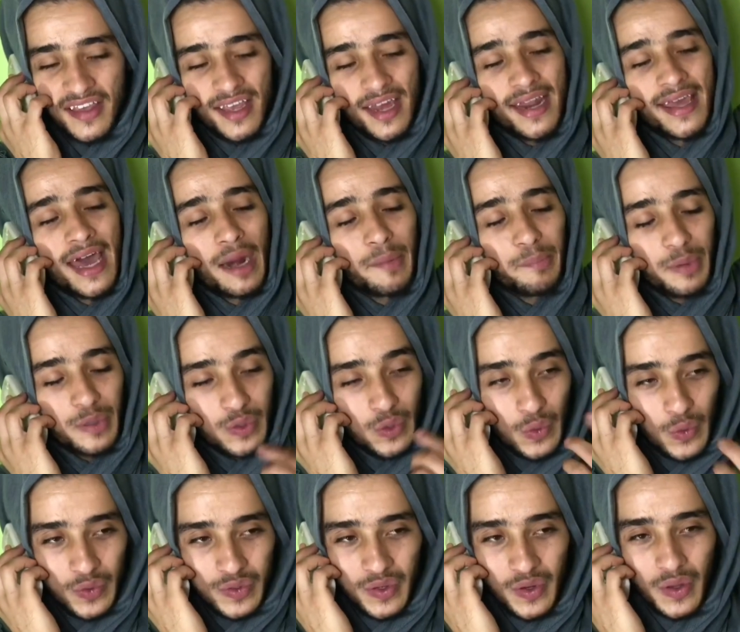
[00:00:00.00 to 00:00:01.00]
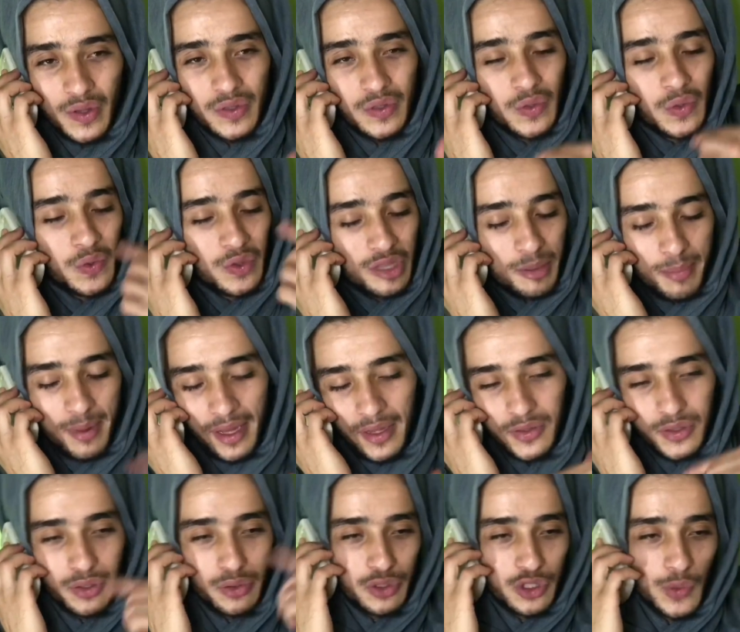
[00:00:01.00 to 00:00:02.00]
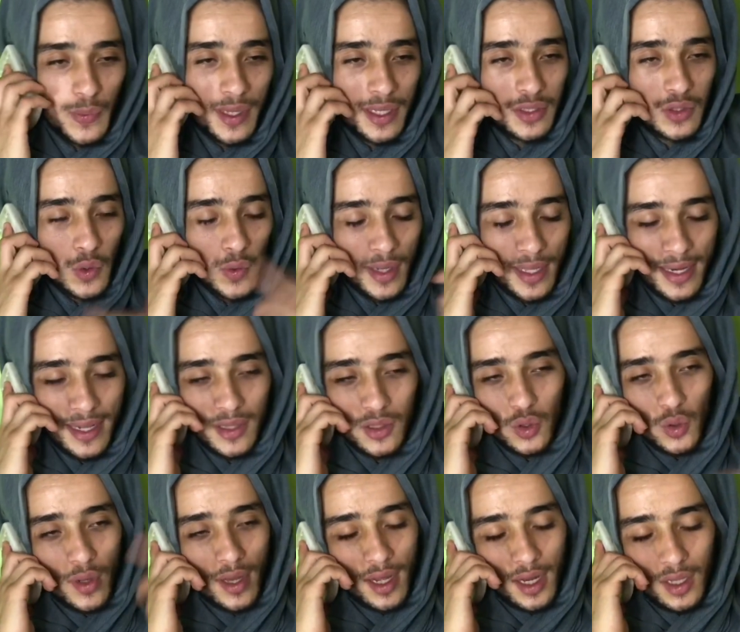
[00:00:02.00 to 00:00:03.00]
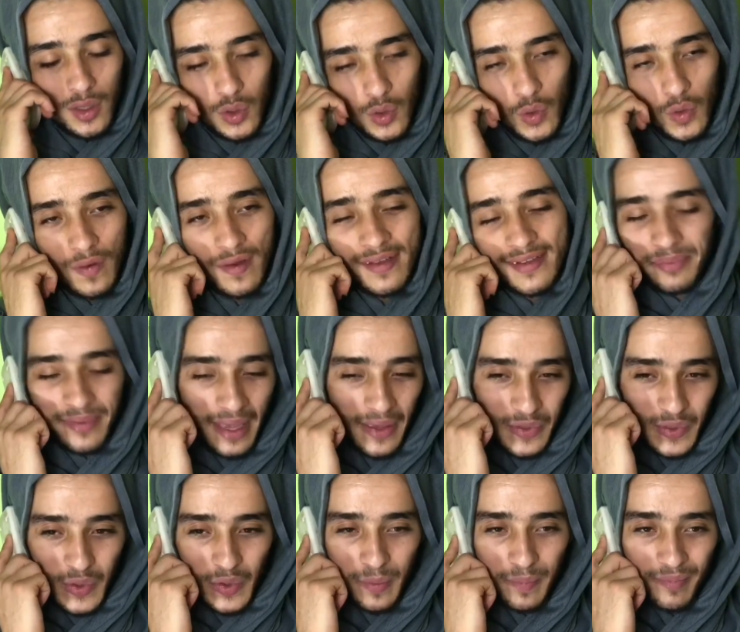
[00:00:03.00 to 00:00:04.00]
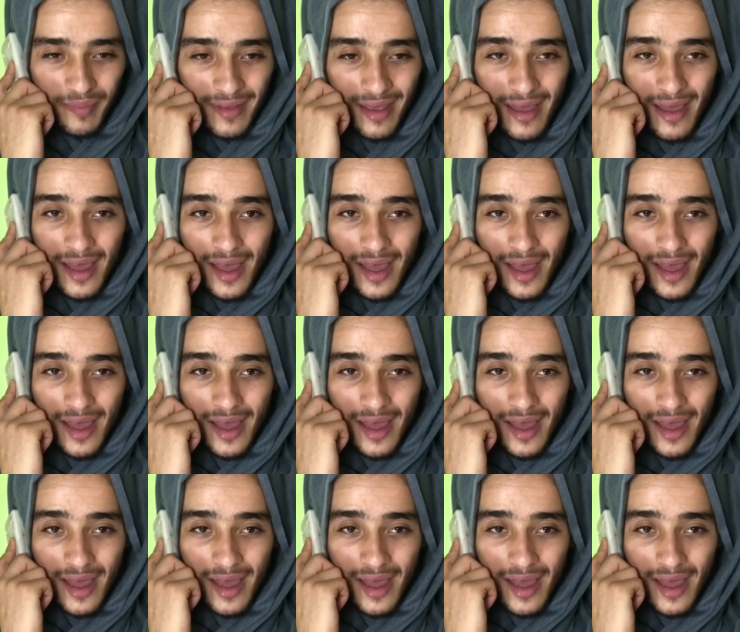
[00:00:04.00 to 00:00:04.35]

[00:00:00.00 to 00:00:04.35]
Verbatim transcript: يلا يا ربي تكونوا سلختو ذبحتو شويتو كليتو خريتو بصحتكم